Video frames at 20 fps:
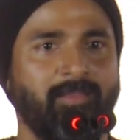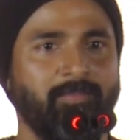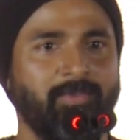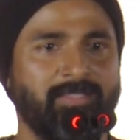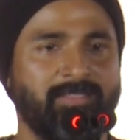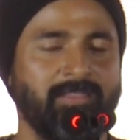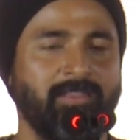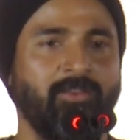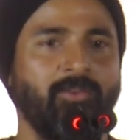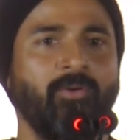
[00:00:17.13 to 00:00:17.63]

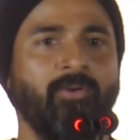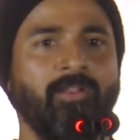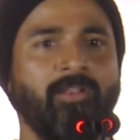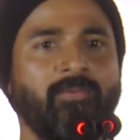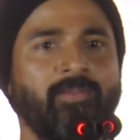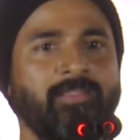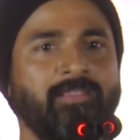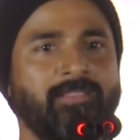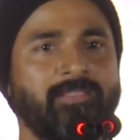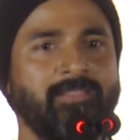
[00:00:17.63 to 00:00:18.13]
மிஸ்டர்
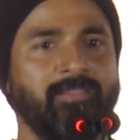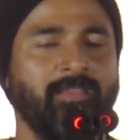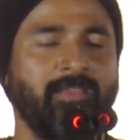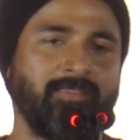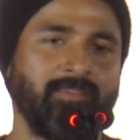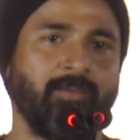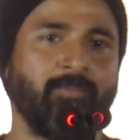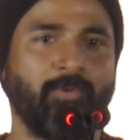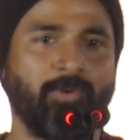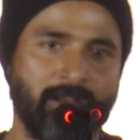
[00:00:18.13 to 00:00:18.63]
லோக்கல் வந்துச்சு
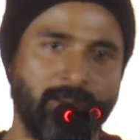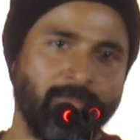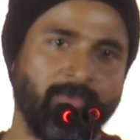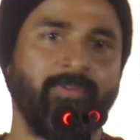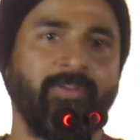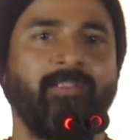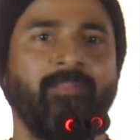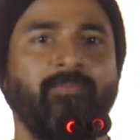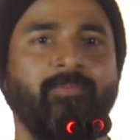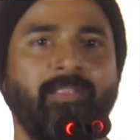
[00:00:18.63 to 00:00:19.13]
அதுக்கப்புறம் நம்ம
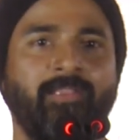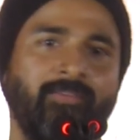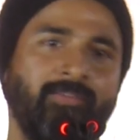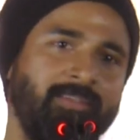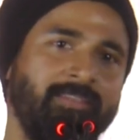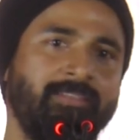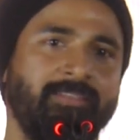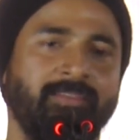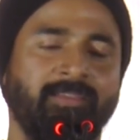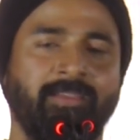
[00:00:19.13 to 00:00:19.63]
வீட்டு பிள்ளை
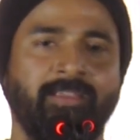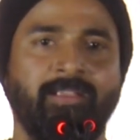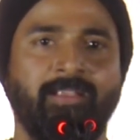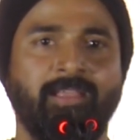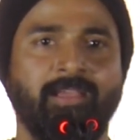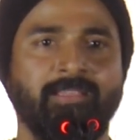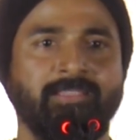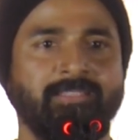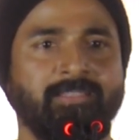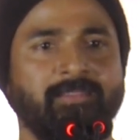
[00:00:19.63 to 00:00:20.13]
வந்துச்சு
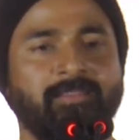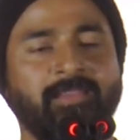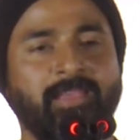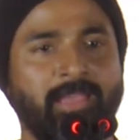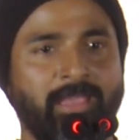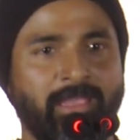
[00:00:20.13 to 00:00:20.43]
ஹிட் ஆச்சு